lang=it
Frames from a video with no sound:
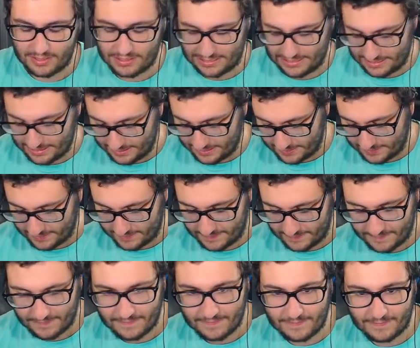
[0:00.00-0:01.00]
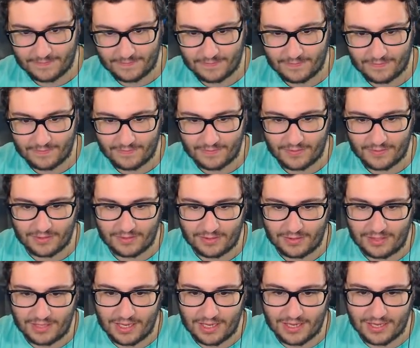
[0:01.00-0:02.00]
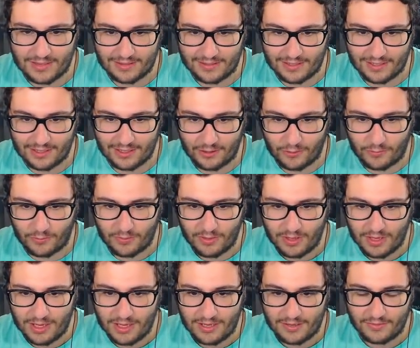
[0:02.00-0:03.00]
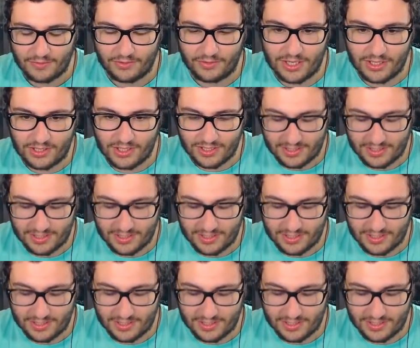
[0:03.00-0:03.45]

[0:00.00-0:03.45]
Fuori Niente, ok, un recap veloce. 10